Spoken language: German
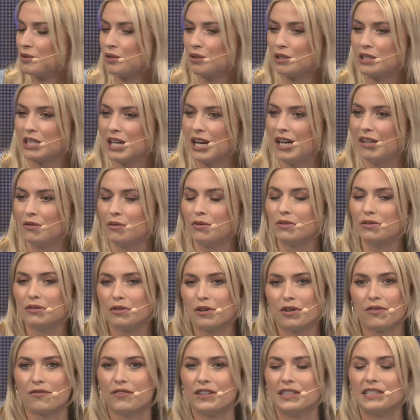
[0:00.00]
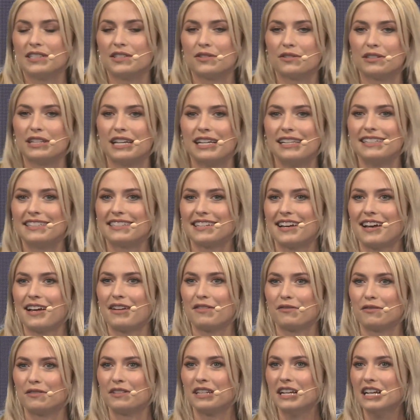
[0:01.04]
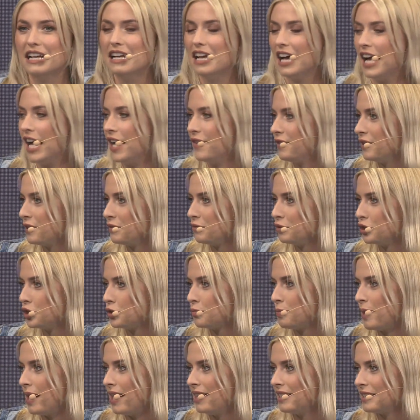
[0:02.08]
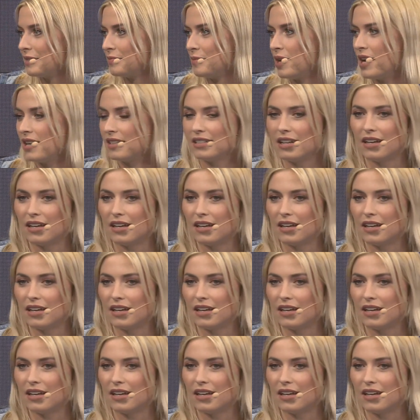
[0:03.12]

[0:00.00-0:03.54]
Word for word: total unkonventionell sein und einfach nur Spaß machen.